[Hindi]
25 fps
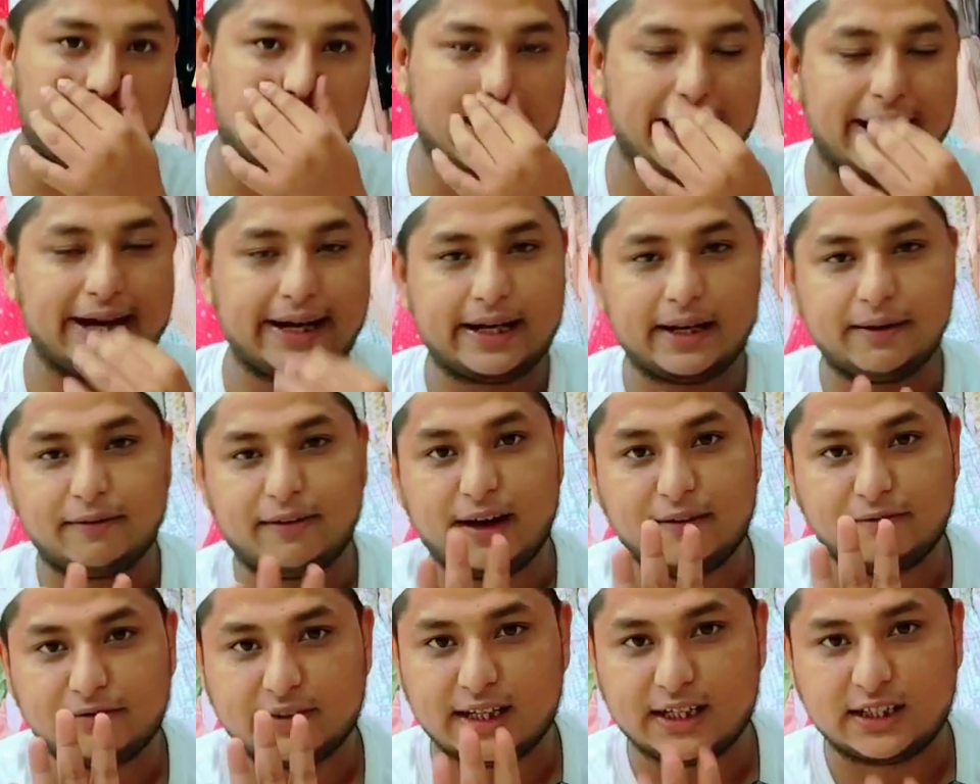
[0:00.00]
हम लोग का
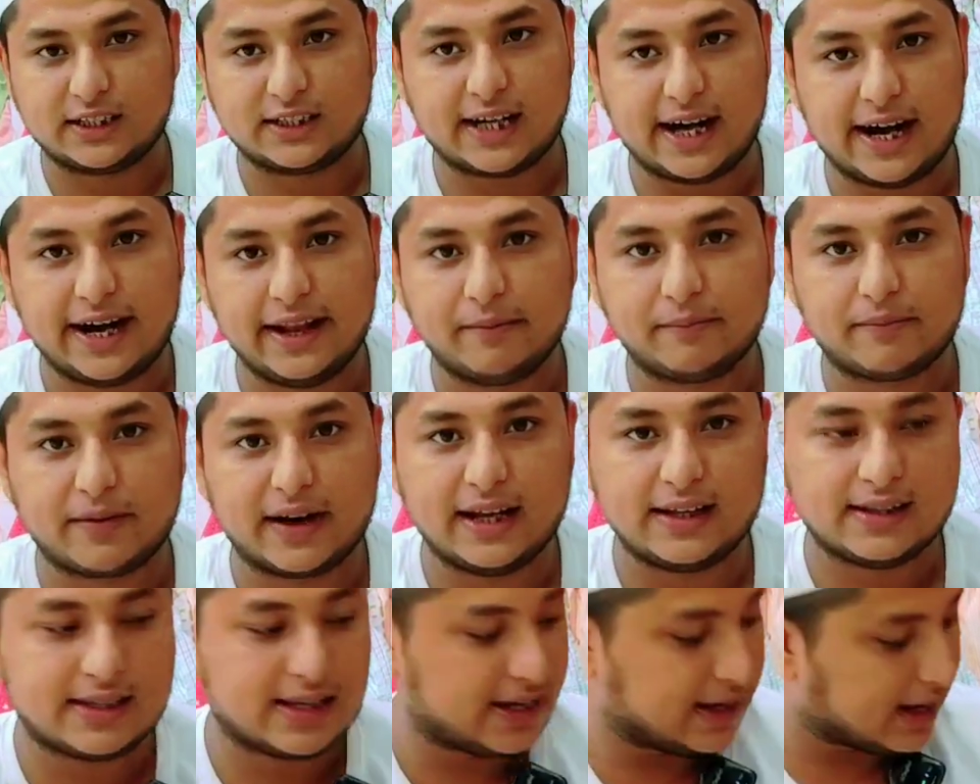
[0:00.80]
85 से स्टार्टिंग
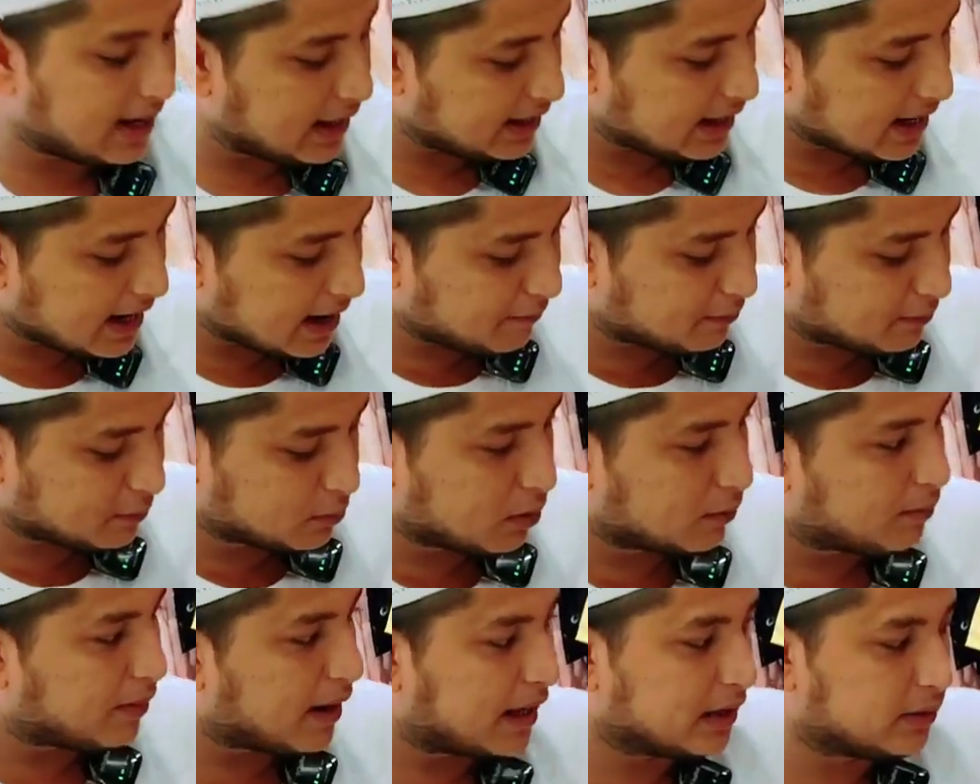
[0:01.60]
प्राइस है ये
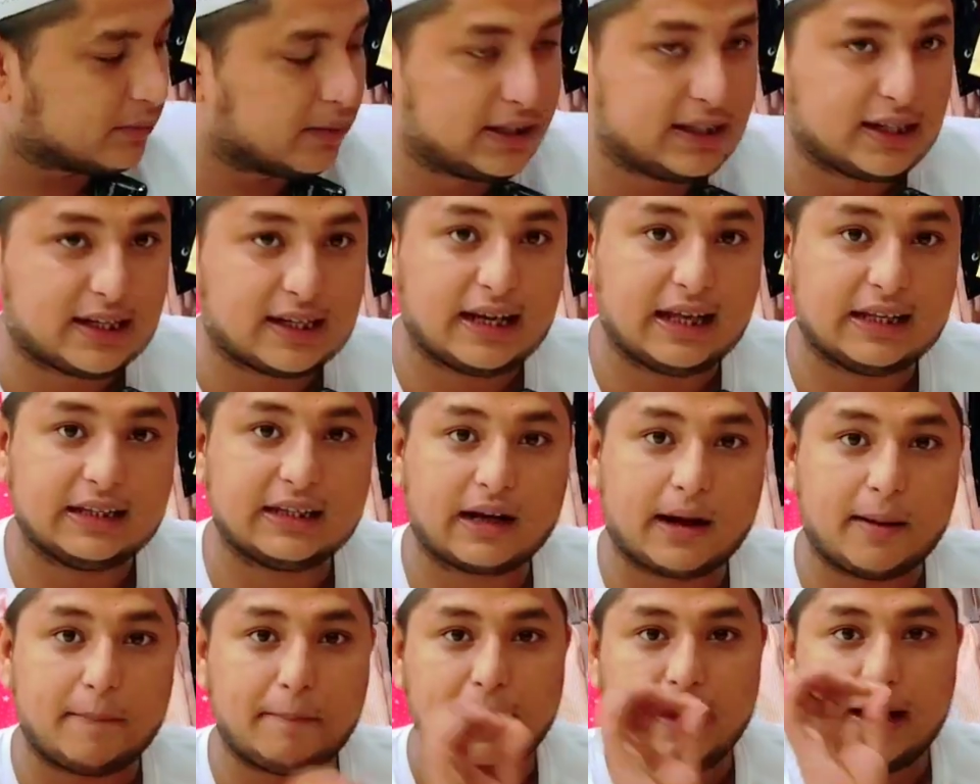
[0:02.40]
आपको बाद में दिखला
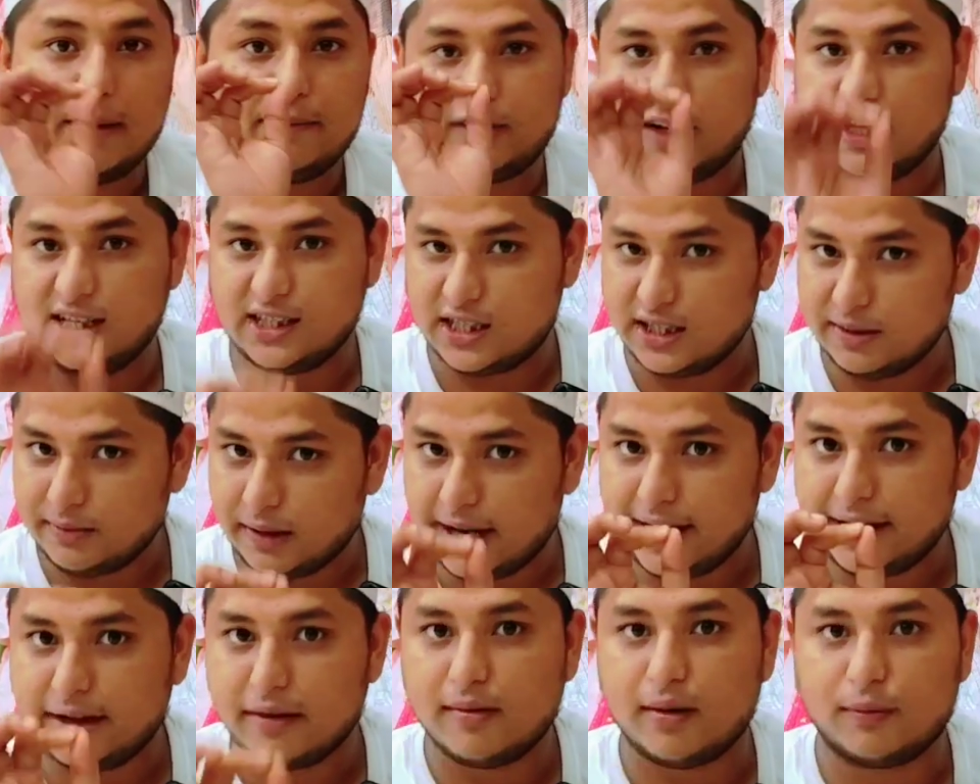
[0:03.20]
देगा पहले फैंसी
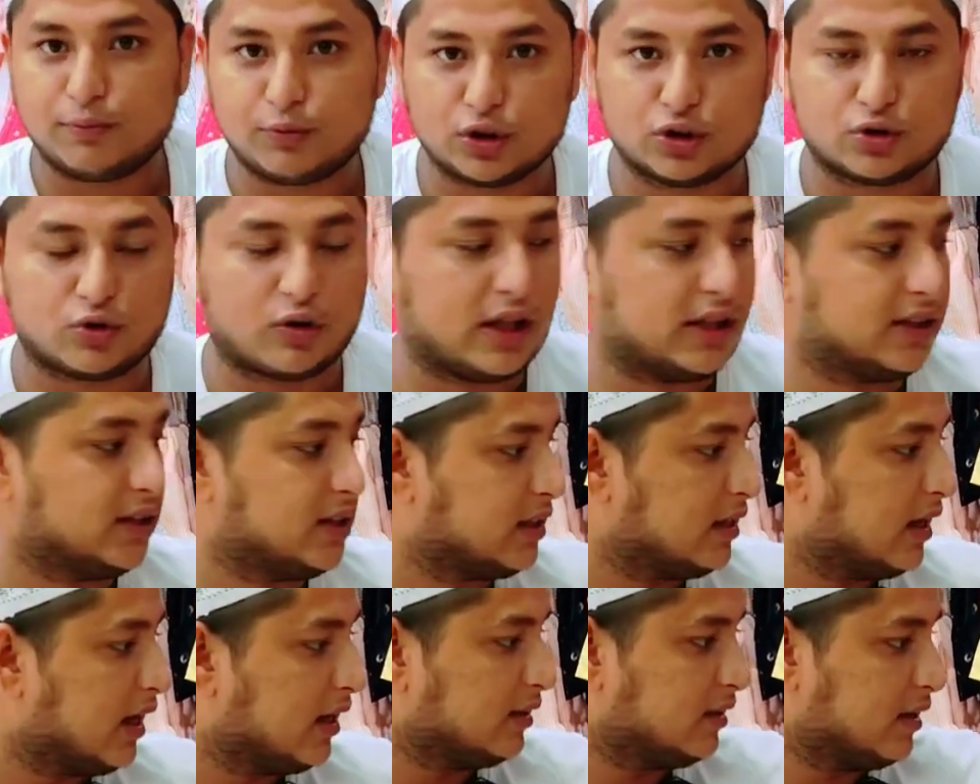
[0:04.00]
आइडिया में आपको थोड़ा
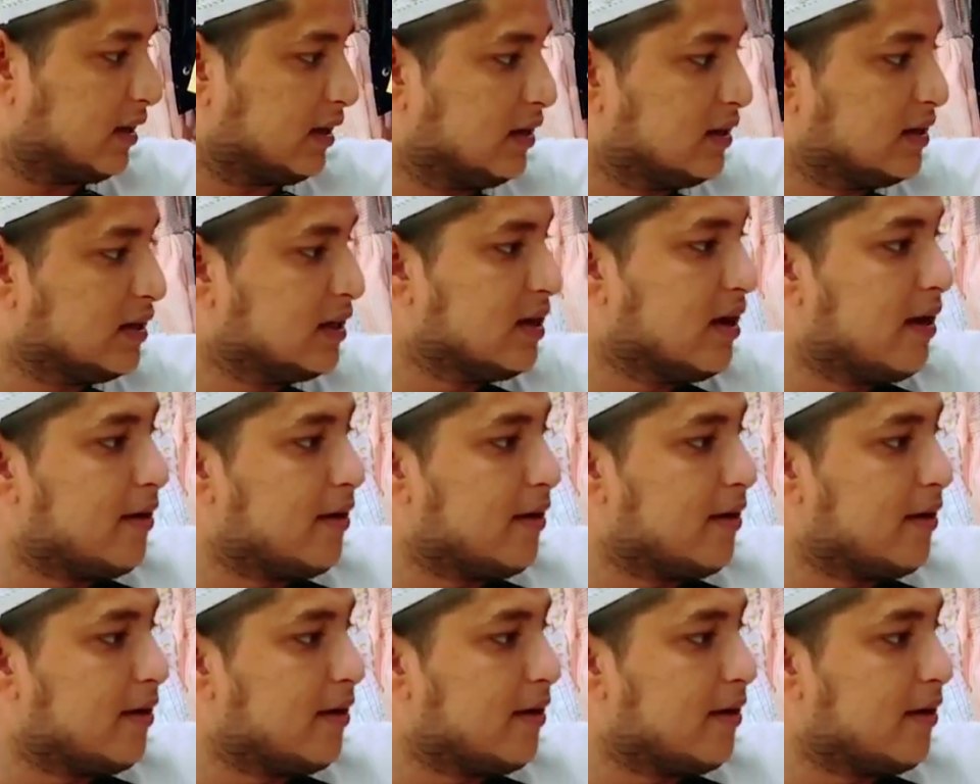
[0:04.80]
दिखला दे रहा